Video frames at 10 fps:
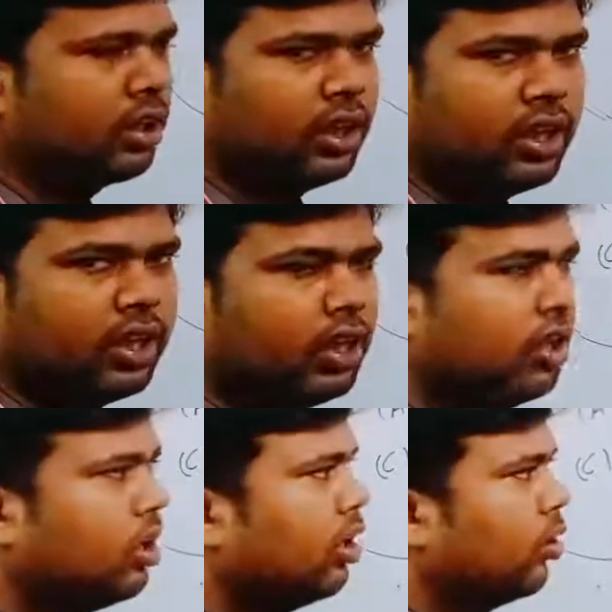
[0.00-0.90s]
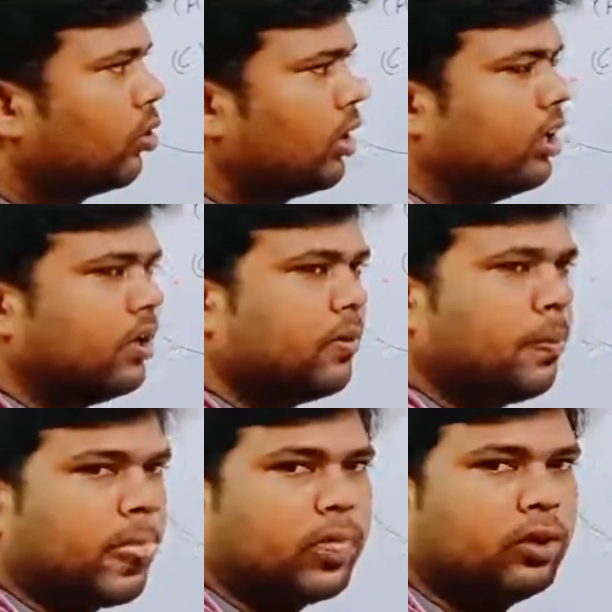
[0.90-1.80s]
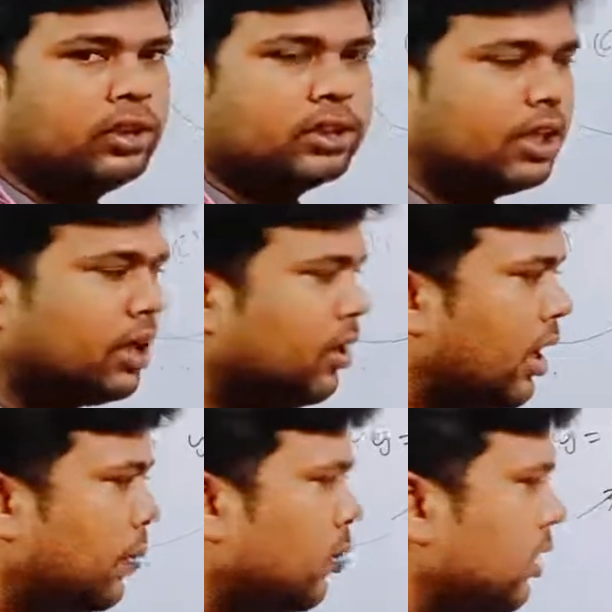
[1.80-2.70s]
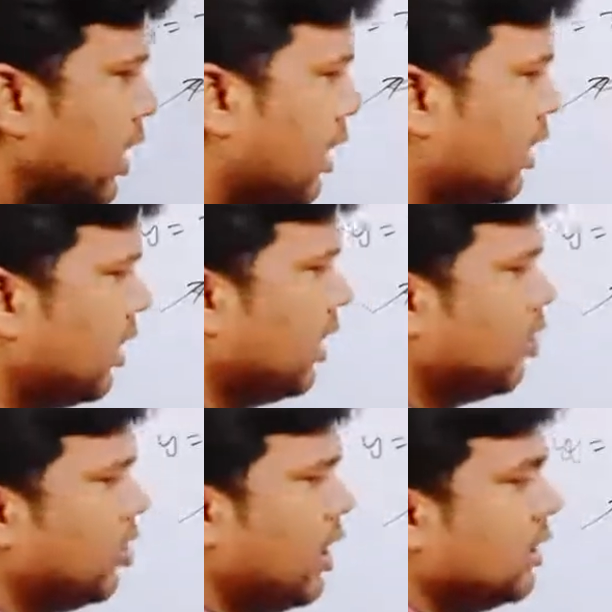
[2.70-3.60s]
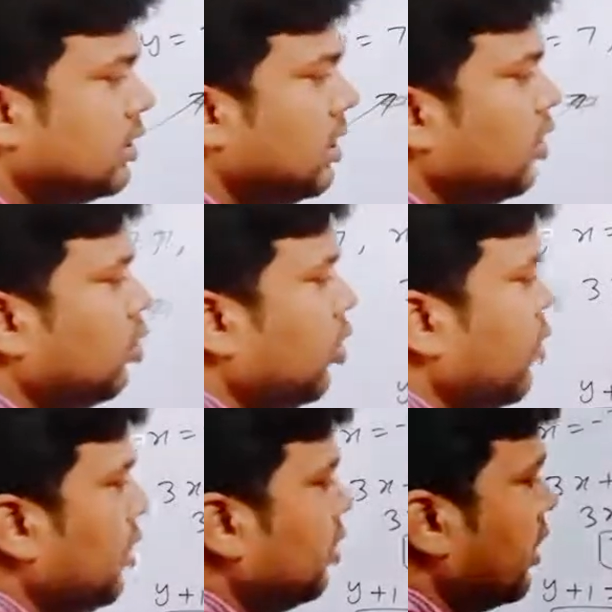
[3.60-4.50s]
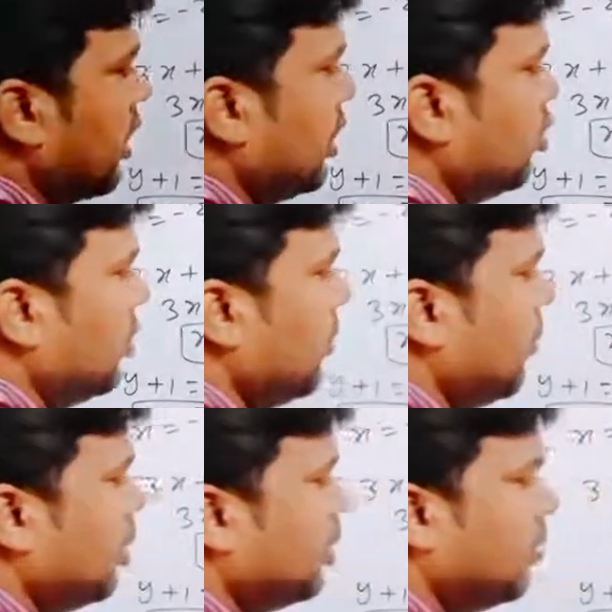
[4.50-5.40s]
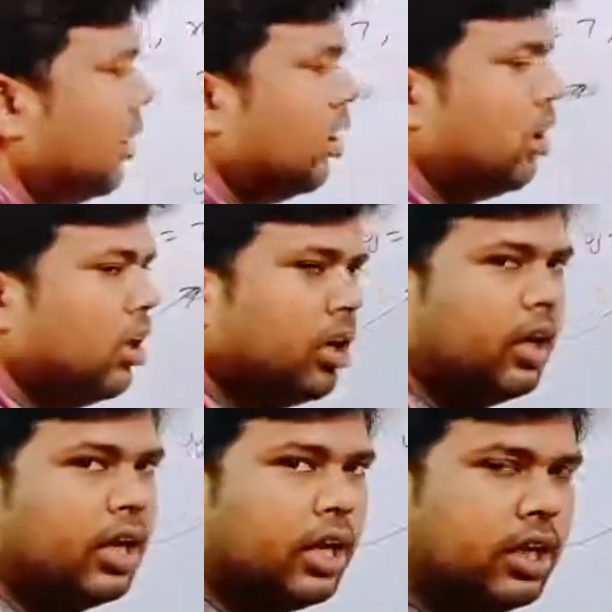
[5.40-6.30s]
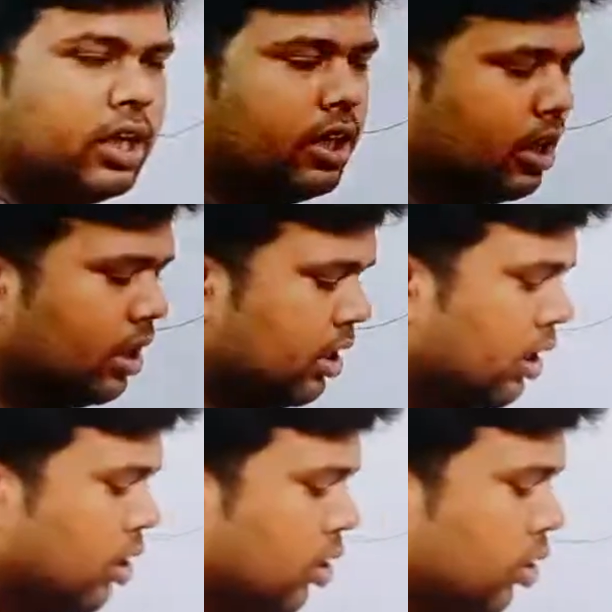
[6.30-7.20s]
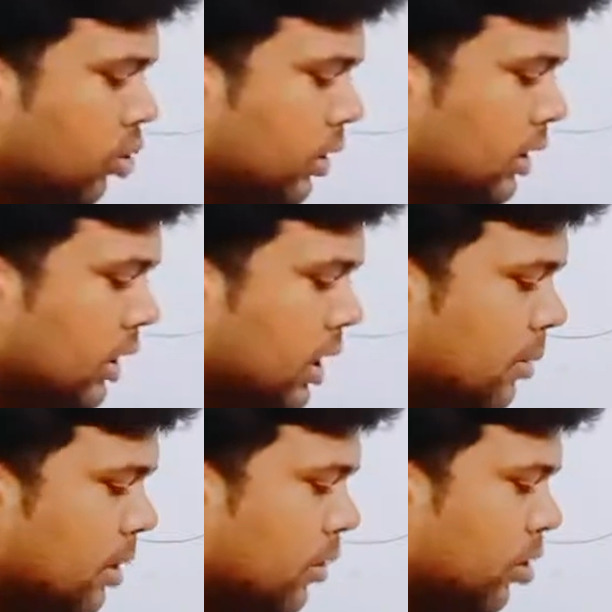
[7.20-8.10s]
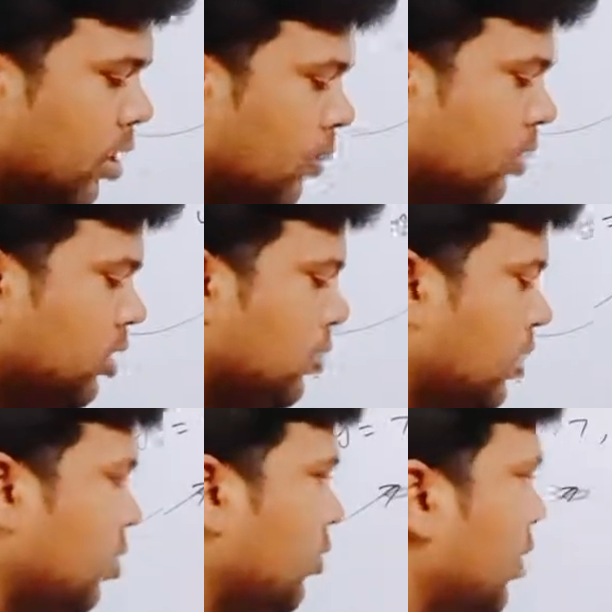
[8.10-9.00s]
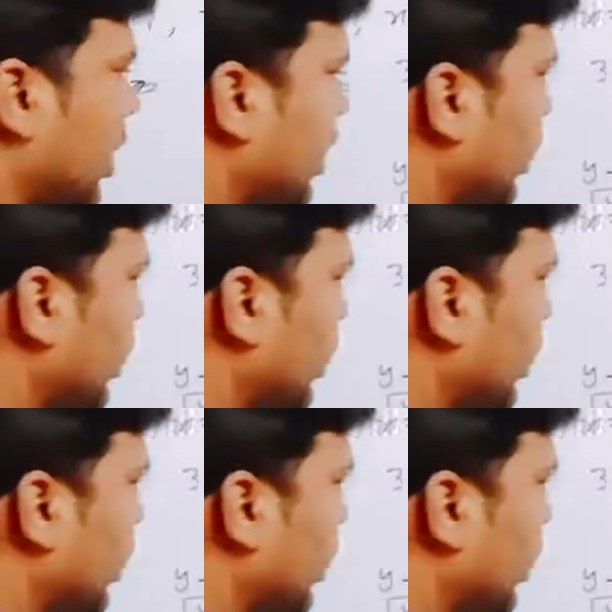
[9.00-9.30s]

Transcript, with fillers: ठीक है क्लियर तो इसका क्या आपको ध्यान रखना है कि एक्स की दो वैल्यूज़ आ गई जो कि पॉसिबल नहीं है तो इसका क्या मतलब नॉट पॉसिबल टू फाइंड